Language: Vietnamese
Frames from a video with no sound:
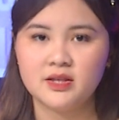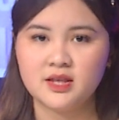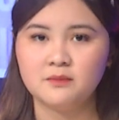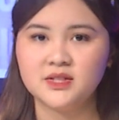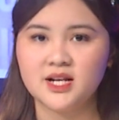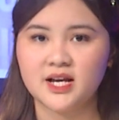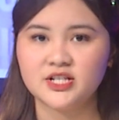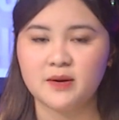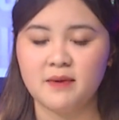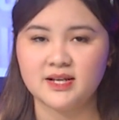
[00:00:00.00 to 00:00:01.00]
thậm chí là các
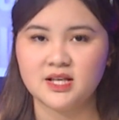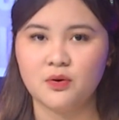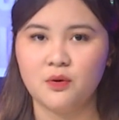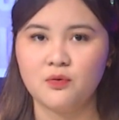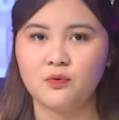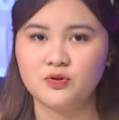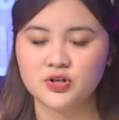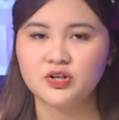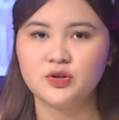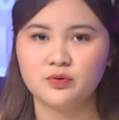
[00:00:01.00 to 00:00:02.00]
trang mạng xã hội của
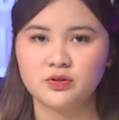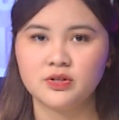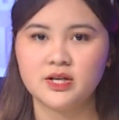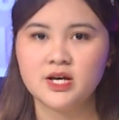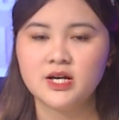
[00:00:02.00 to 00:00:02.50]
rất nhiều người,